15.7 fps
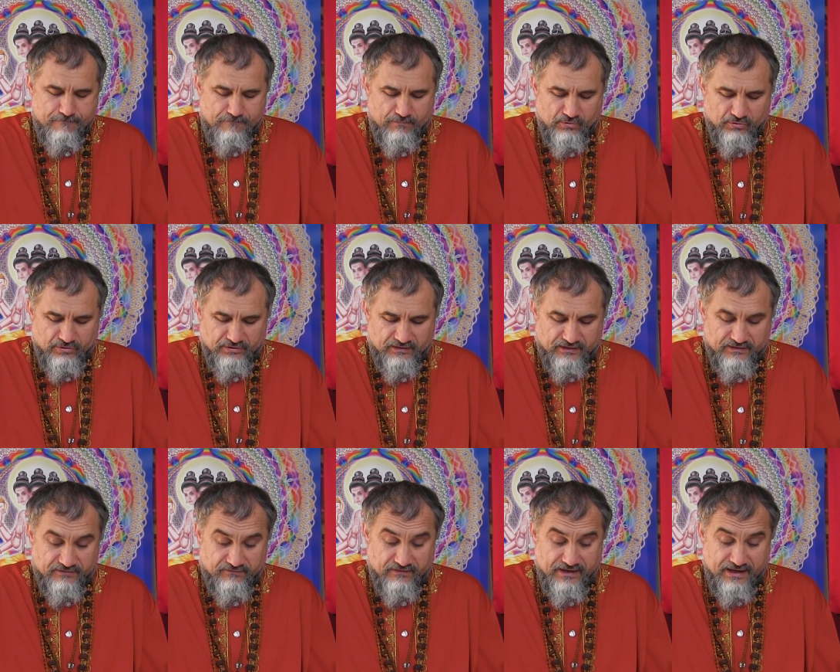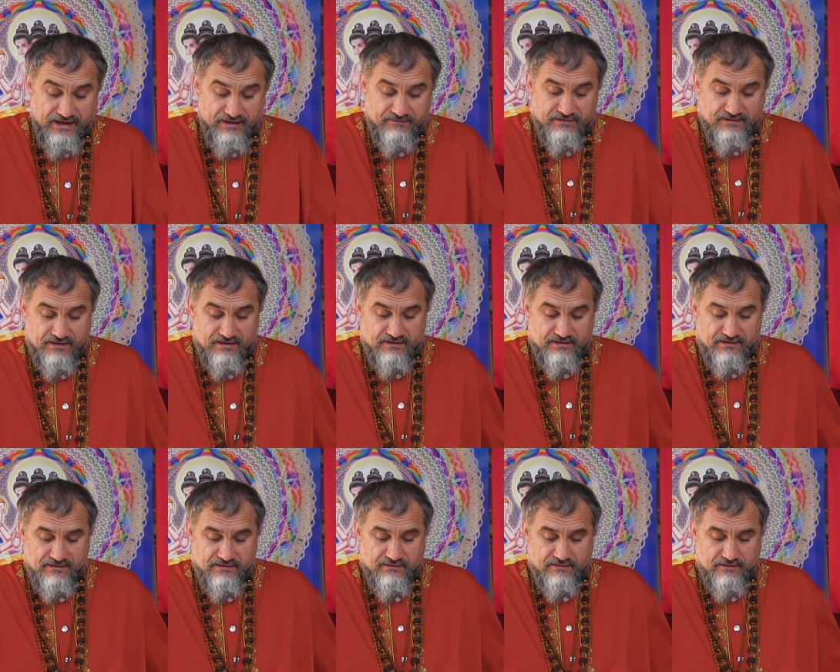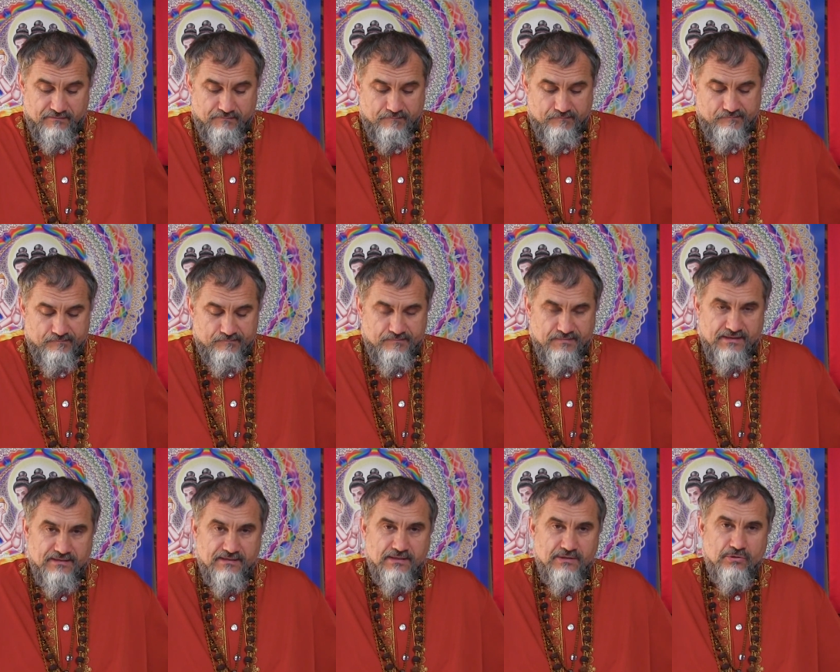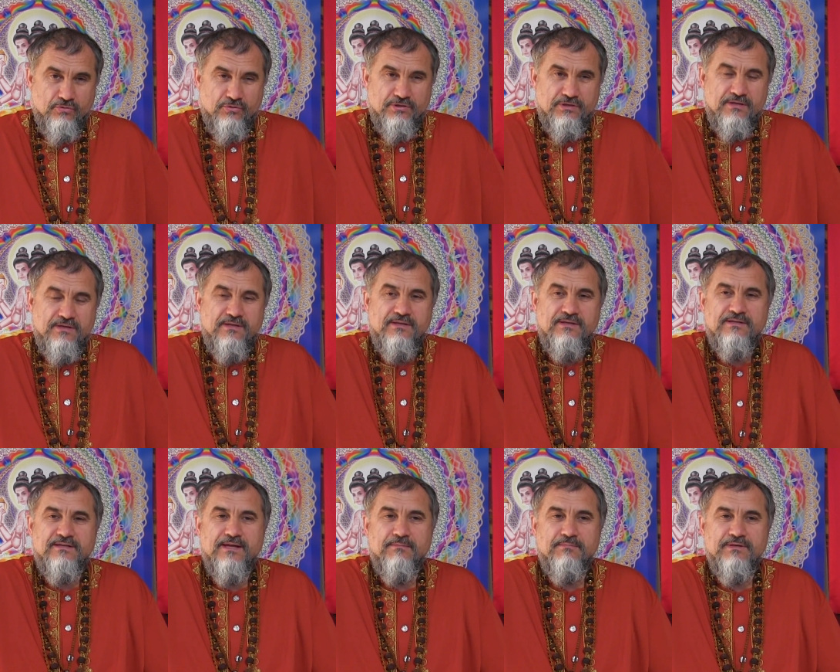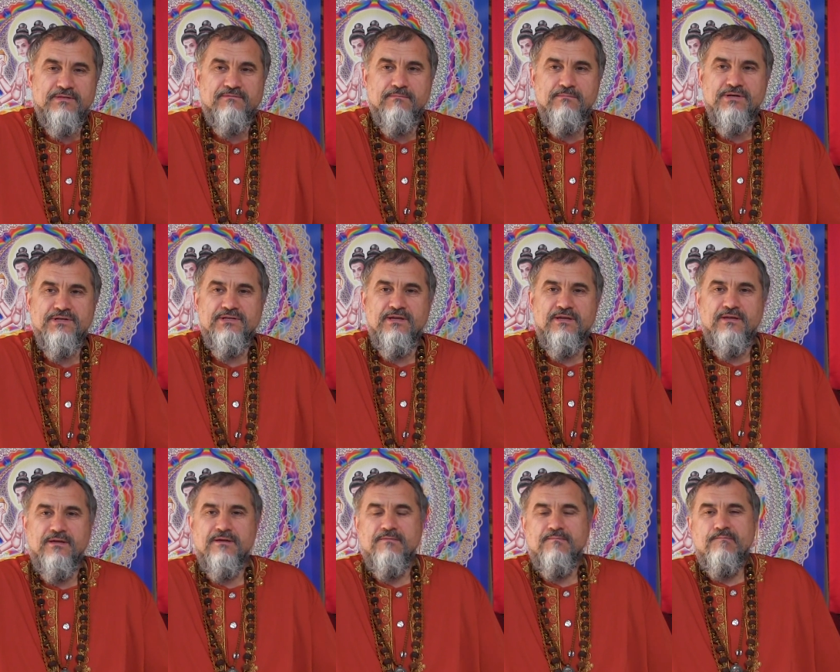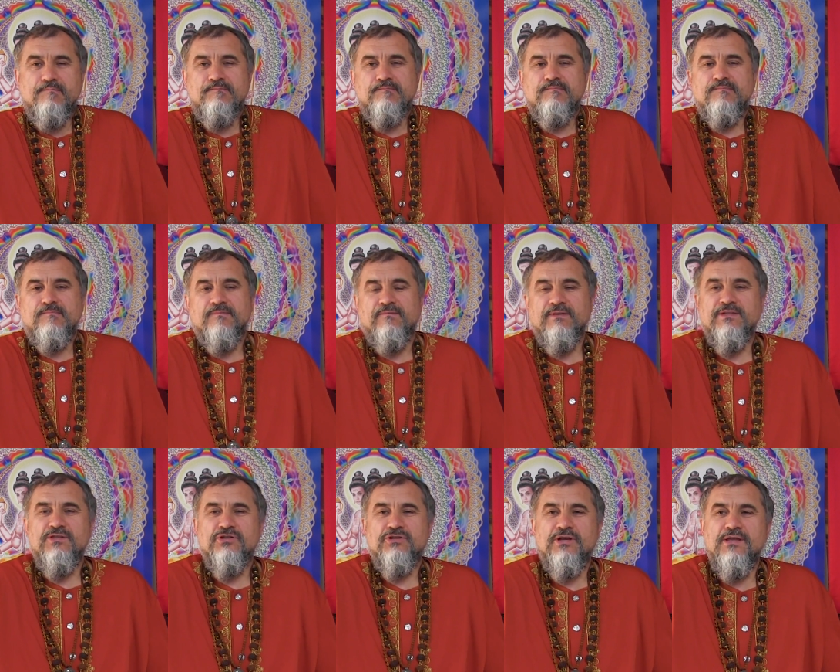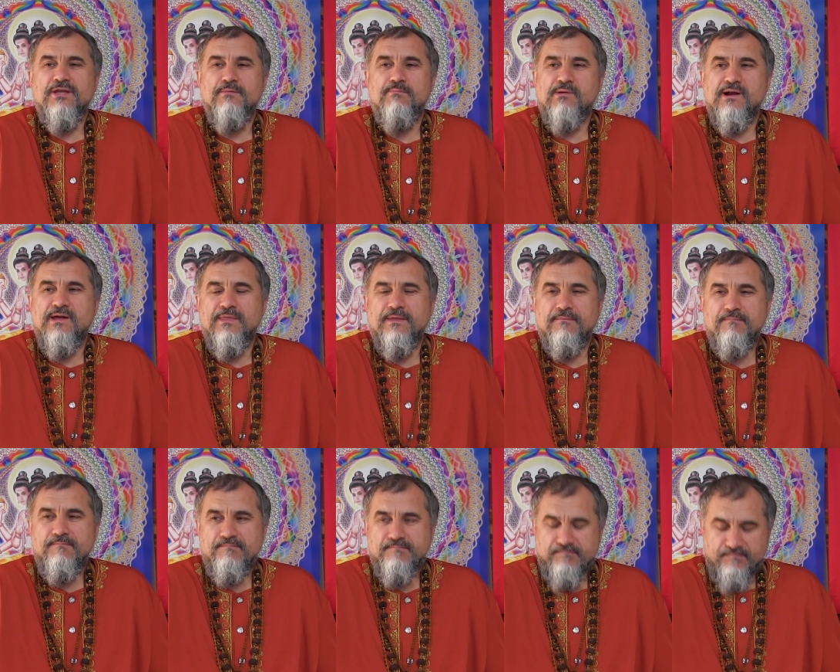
может растворять все эти силы. И это тоже самоосвобождение в отношении прана –